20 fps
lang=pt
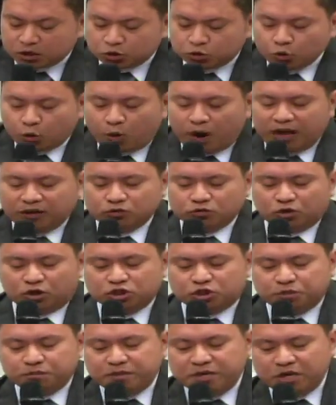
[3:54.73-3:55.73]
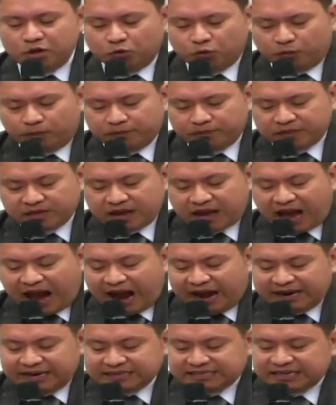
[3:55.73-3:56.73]
No ano 2000,
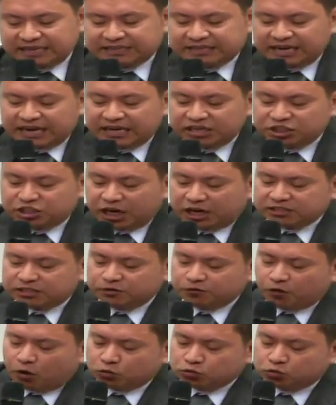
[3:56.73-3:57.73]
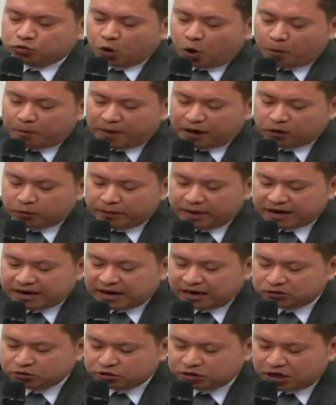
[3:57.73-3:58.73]
a ECT já se voltou para o
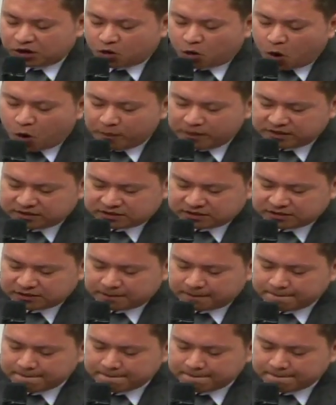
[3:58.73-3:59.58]
mercado de e-commerce.